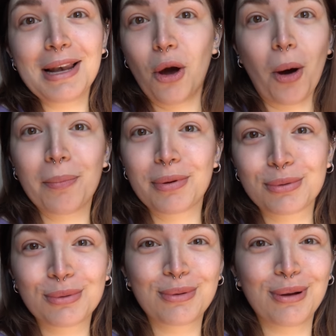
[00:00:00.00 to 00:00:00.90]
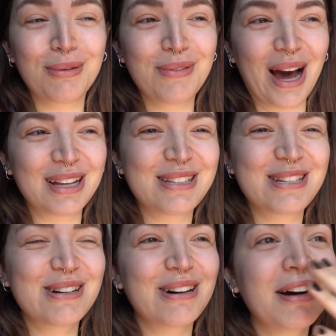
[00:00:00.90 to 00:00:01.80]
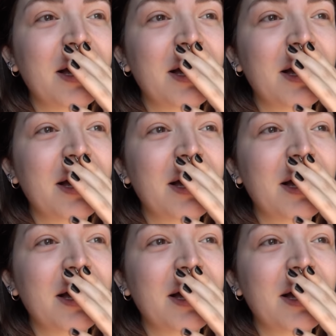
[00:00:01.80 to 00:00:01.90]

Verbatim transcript: li ho per tutto il viaggio